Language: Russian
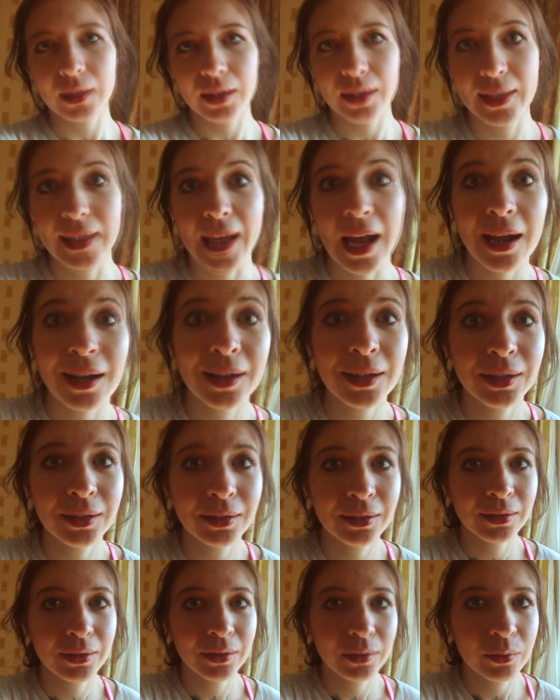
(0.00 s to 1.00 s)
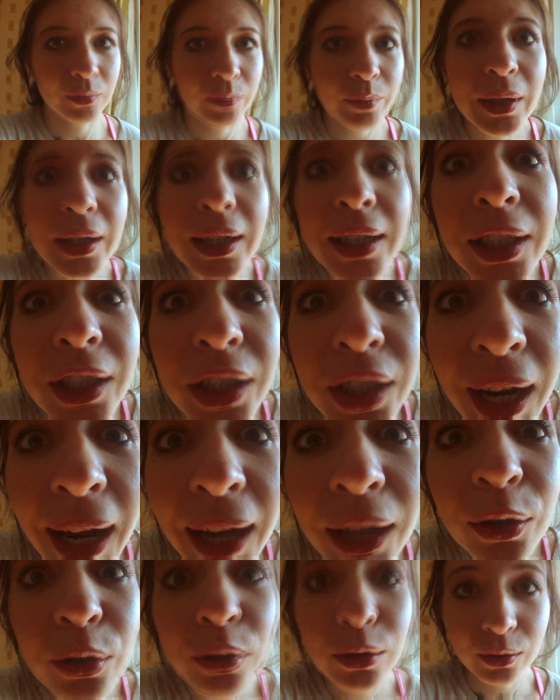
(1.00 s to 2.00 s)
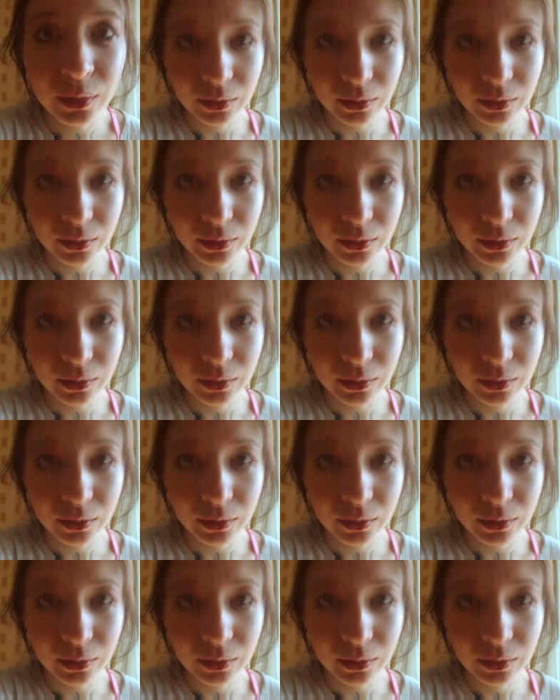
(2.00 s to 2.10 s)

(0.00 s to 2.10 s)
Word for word: я переезжаю.